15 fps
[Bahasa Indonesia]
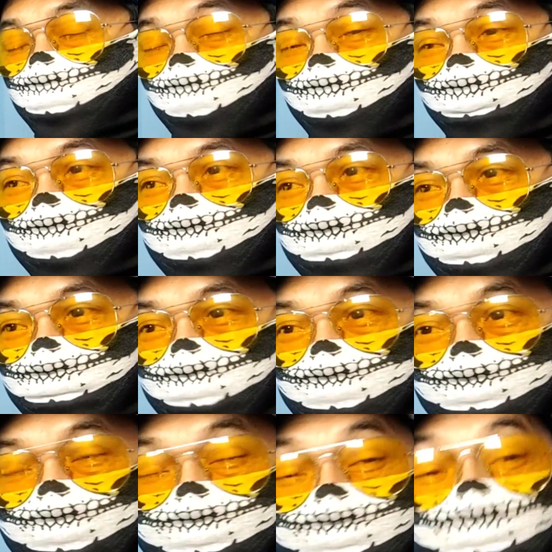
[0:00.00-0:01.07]
Muhammad
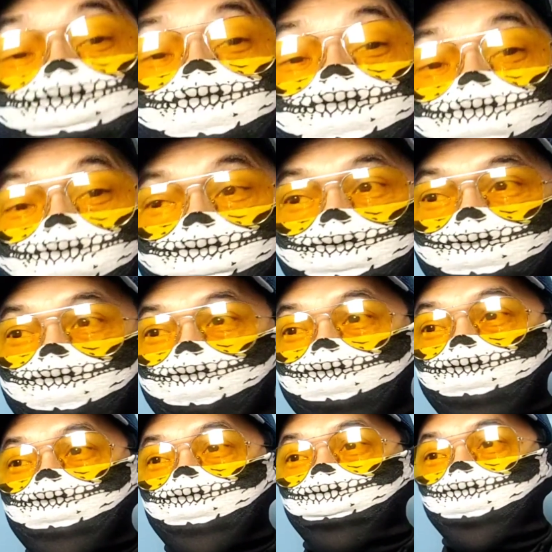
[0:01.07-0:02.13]
Anwar Sani sebagai
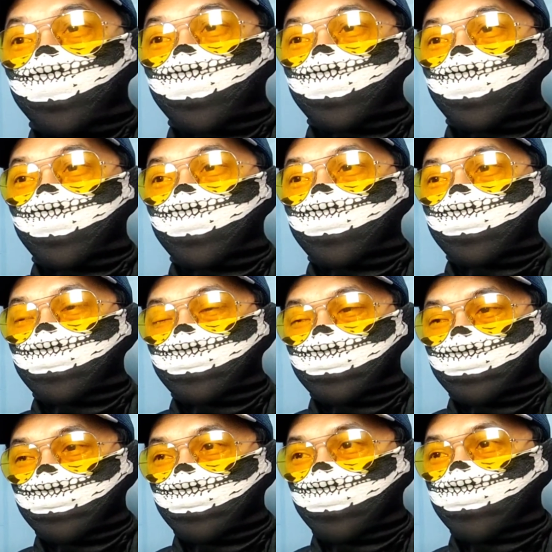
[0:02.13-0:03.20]
komisaris ya, benar ya di
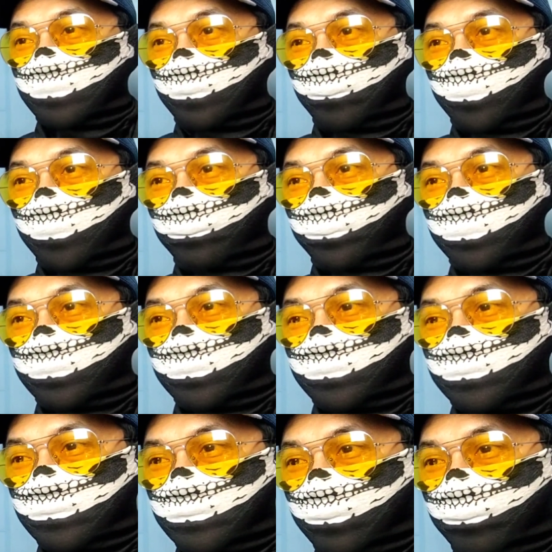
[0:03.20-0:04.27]
sini ya. Sama
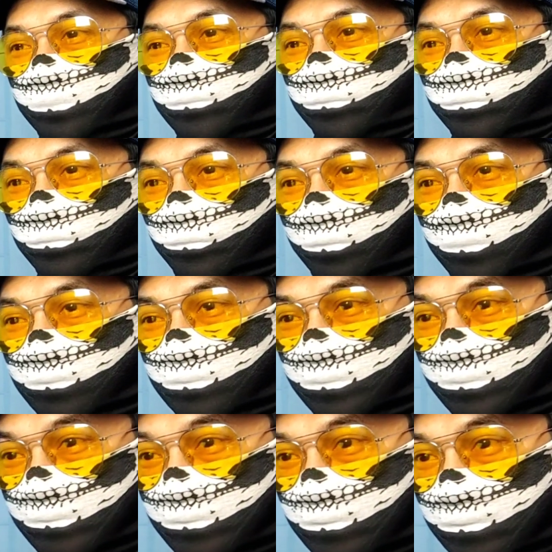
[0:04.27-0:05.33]
persis sama struktur
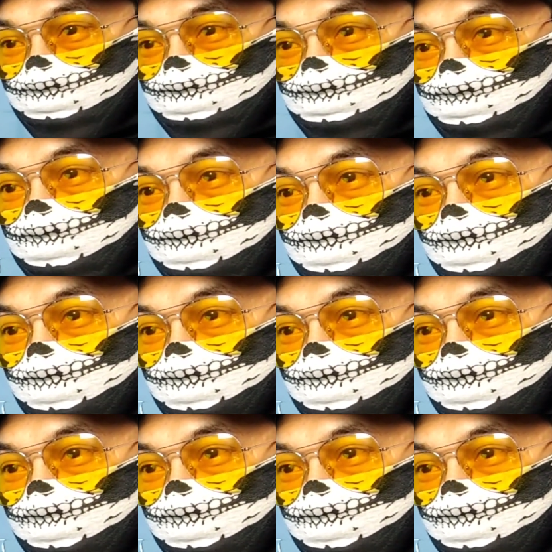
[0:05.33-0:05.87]
organisasi di sini.